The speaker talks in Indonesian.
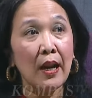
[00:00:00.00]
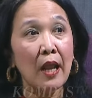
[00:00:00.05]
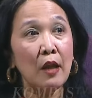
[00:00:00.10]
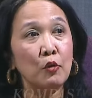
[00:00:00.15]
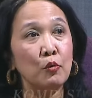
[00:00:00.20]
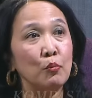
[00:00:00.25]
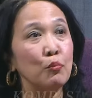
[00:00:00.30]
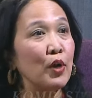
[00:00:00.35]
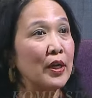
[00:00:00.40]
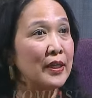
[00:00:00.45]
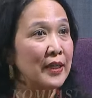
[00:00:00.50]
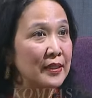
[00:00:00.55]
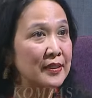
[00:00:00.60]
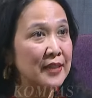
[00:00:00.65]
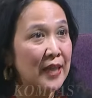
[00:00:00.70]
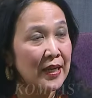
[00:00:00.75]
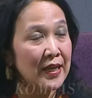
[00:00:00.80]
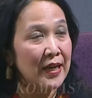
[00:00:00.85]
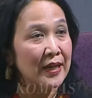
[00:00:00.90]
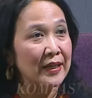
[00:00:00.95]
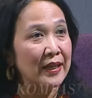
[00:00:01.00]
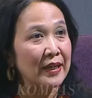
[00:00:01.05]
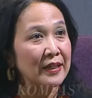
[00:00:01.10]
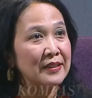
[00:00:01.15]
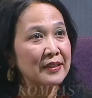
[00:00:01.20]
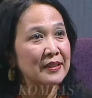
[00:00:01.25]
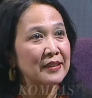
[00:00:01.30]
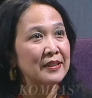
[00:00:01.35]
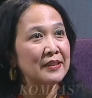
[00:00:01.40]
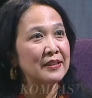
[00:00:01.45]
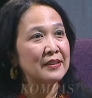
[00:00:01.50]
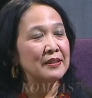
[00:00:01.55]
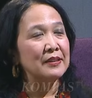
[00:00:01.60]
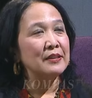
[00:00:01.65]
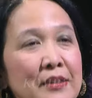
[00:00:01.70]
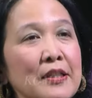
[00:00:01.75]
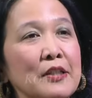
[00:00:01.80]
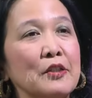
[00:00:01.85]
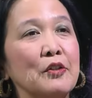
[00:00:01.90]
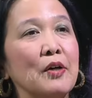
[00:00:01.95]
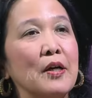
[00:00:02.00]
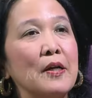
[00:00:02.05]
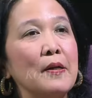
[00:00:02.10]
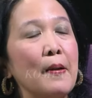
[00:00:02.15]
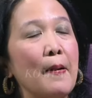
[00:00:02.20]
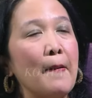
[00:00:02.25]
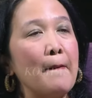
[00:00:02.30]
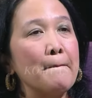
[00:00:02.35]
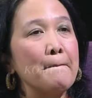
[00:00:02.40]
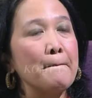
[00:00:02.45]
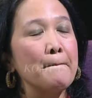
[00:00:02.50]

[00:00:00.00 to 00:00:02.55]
lalu bukan yang sekarang ya. Hmm. Gitu. Nah,